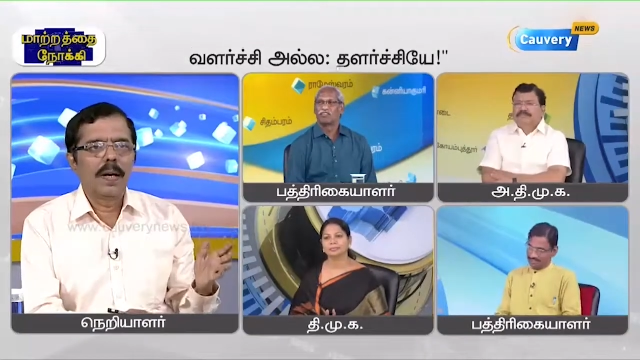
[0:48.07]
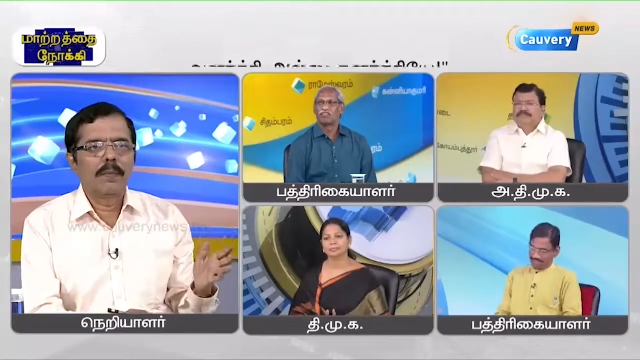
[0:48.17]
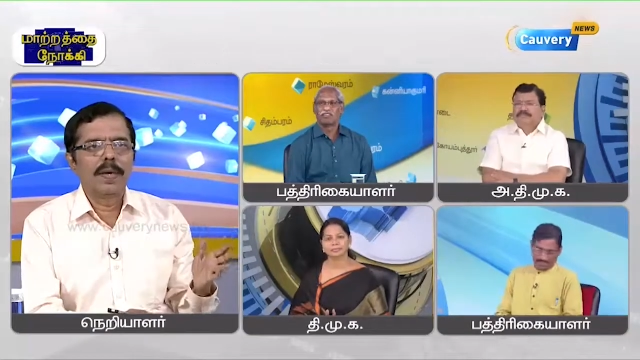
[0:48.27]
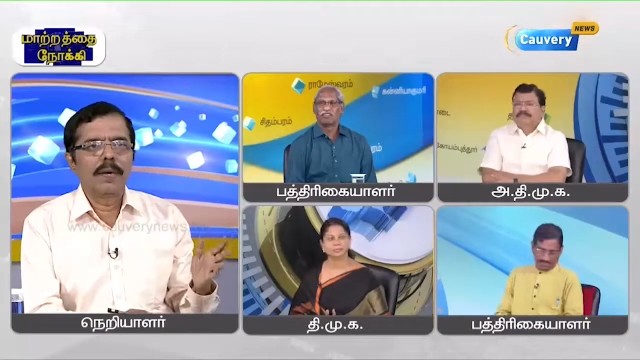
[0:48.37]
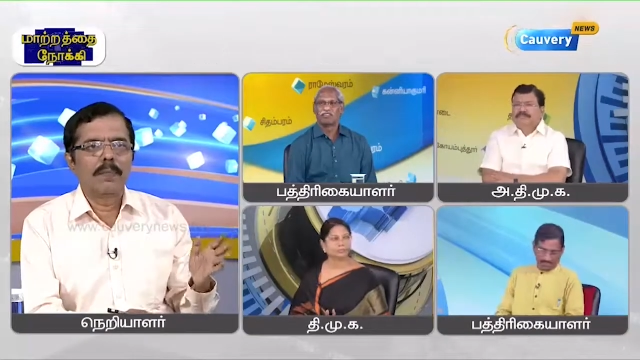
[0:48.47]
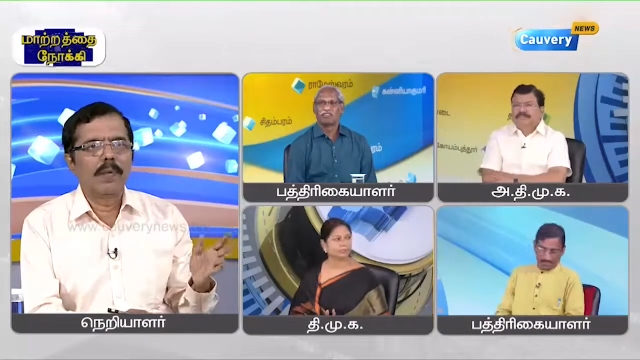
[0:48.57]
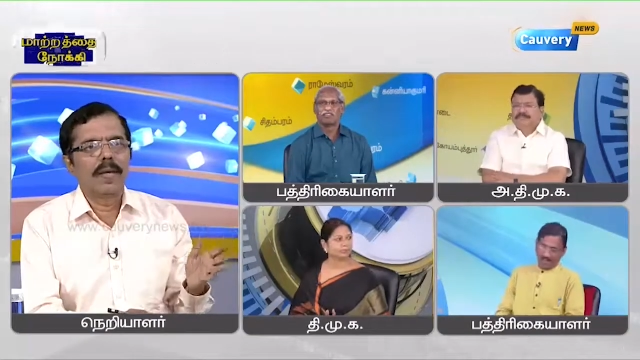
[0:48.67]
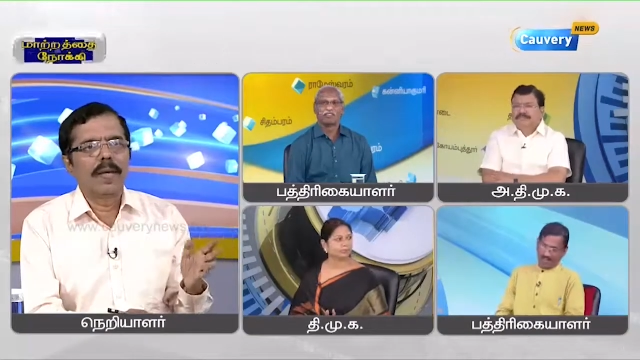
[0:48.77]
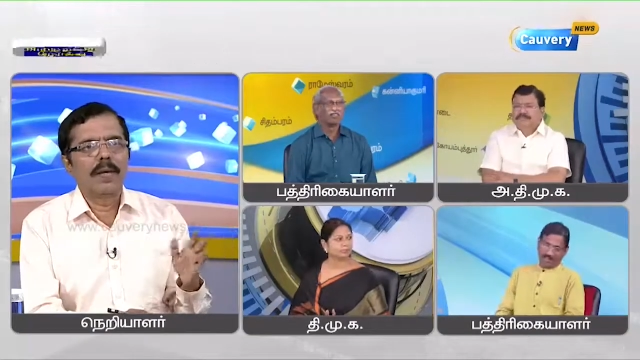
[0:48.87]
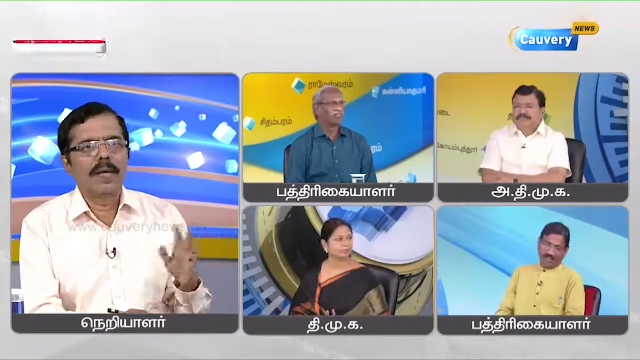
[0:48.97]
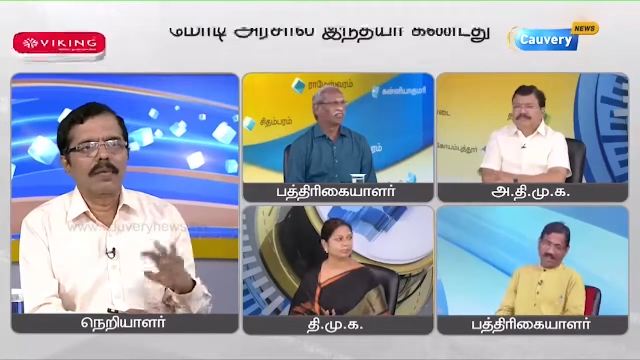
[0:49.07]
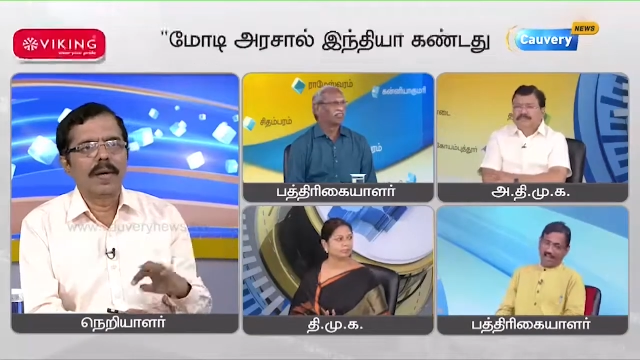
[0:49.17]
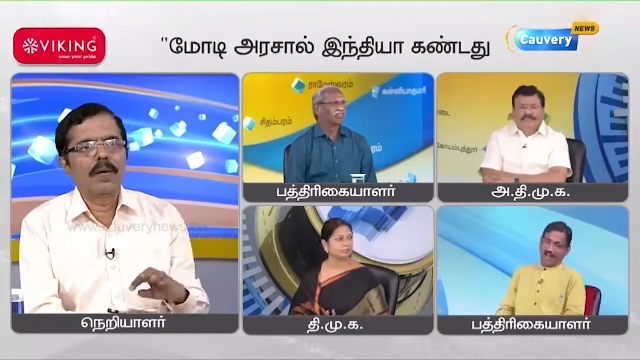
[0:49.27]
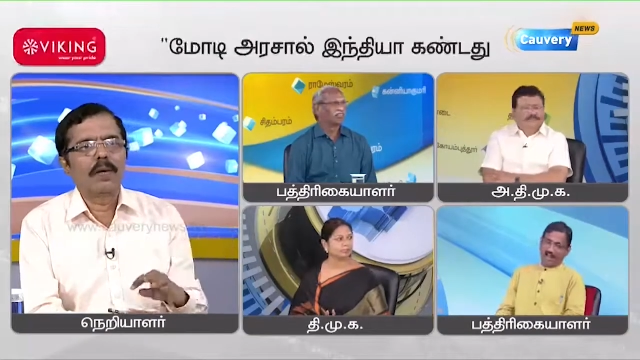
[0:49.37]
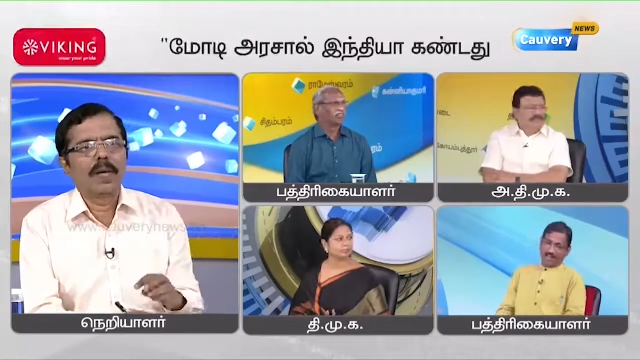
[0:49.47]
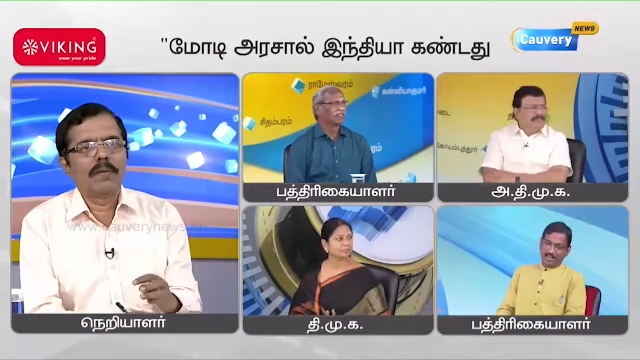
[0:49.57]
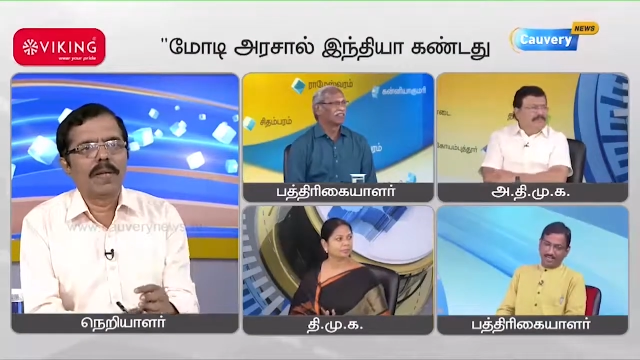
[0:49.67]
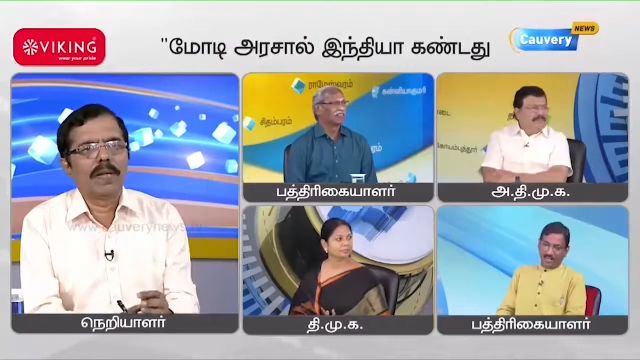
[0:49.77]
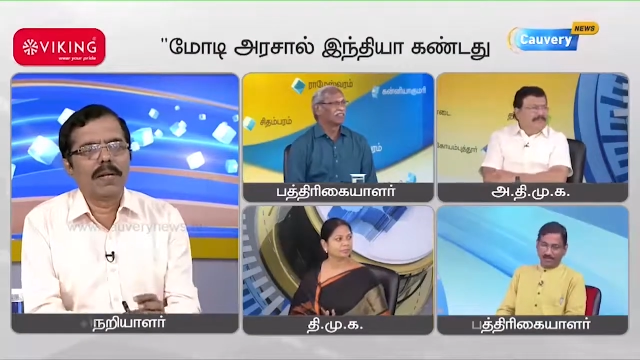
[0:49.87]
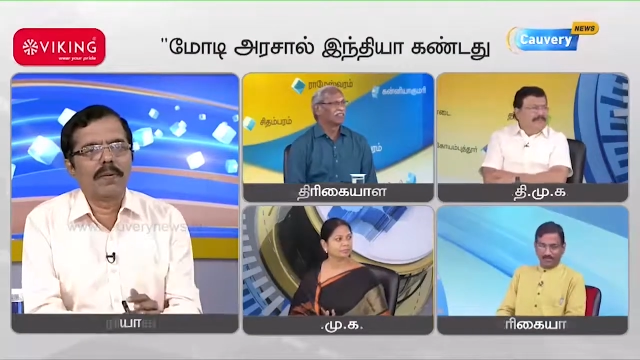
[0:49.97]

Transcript: அப்படி போய் அதனுடைய